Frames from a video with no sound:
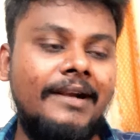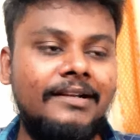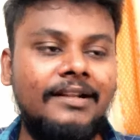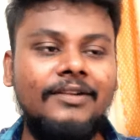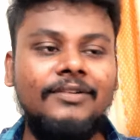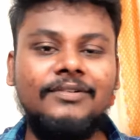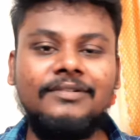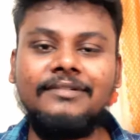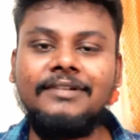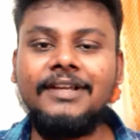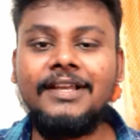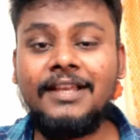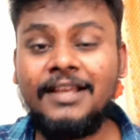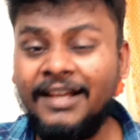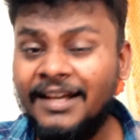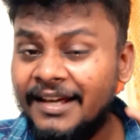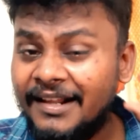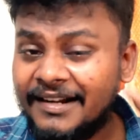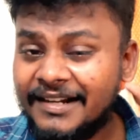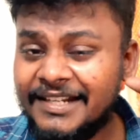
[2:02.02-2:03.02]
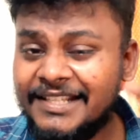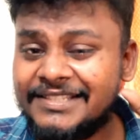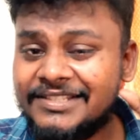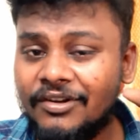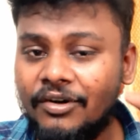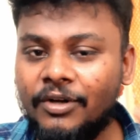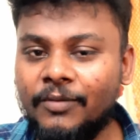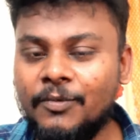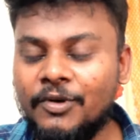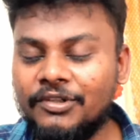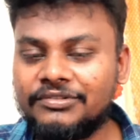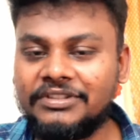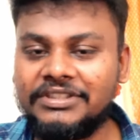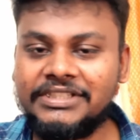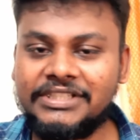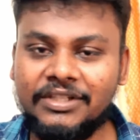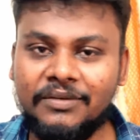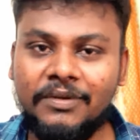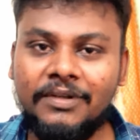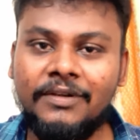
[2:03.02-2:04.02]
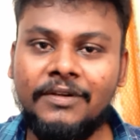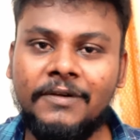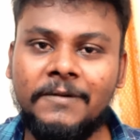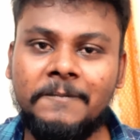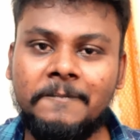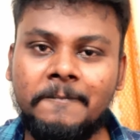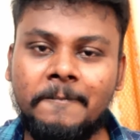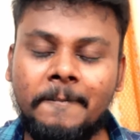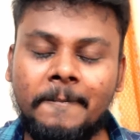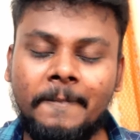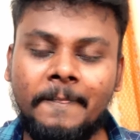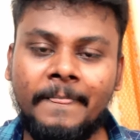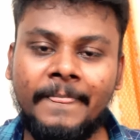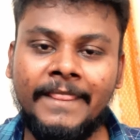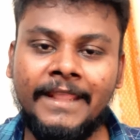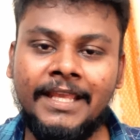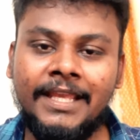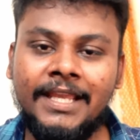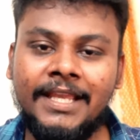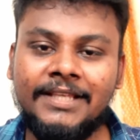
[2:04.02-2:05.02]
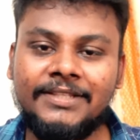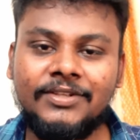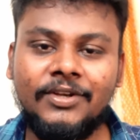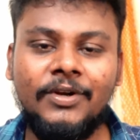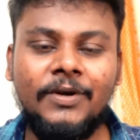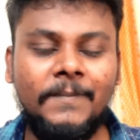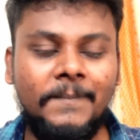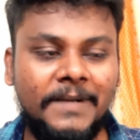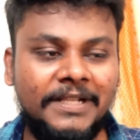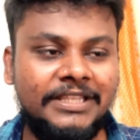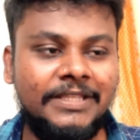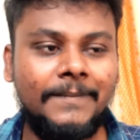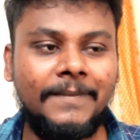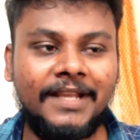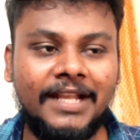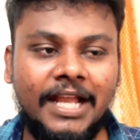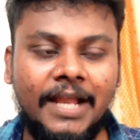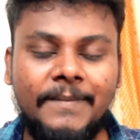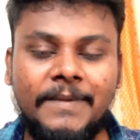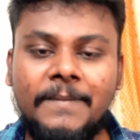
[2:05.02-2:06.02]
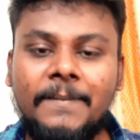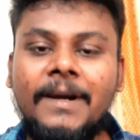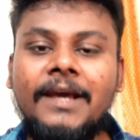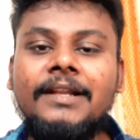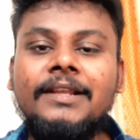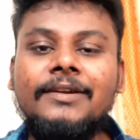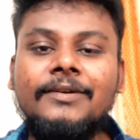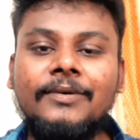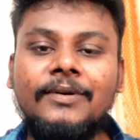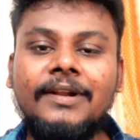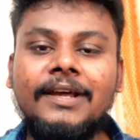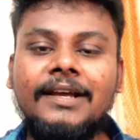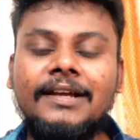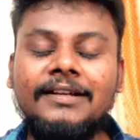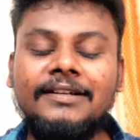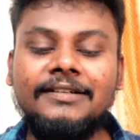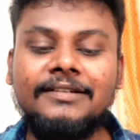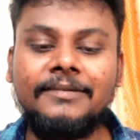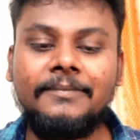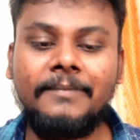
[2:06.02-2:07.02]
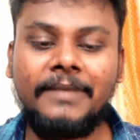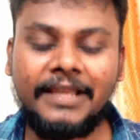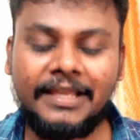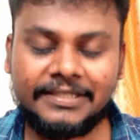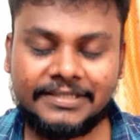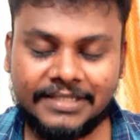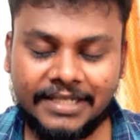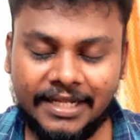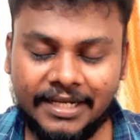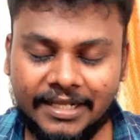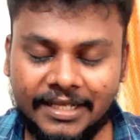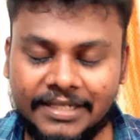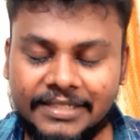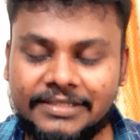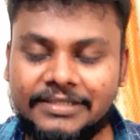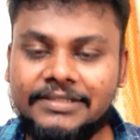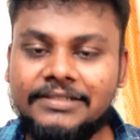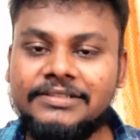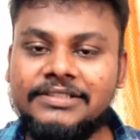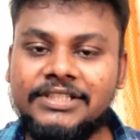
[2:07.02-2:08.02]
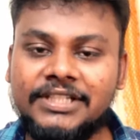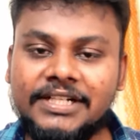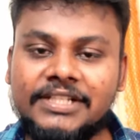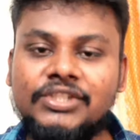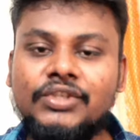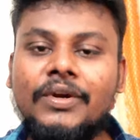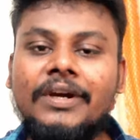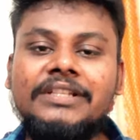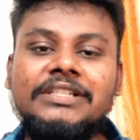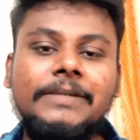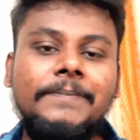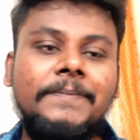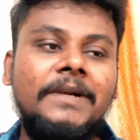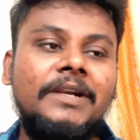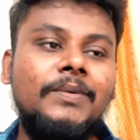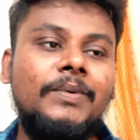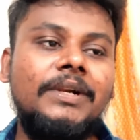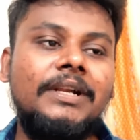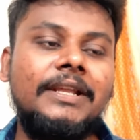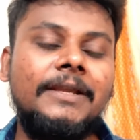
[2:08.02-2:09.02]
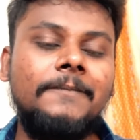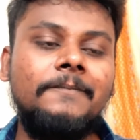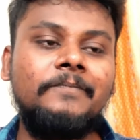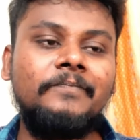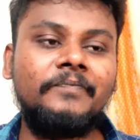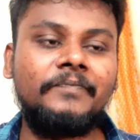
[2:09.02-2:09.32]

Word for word: మాటలు రీసౌండ్ మోగుతుంది చెవుల్లో సో ప్రతి మెగా అభిమాని కూడా మెగాస్టార్ గారి చిరంజీవి గారు చెప్పినటువంటి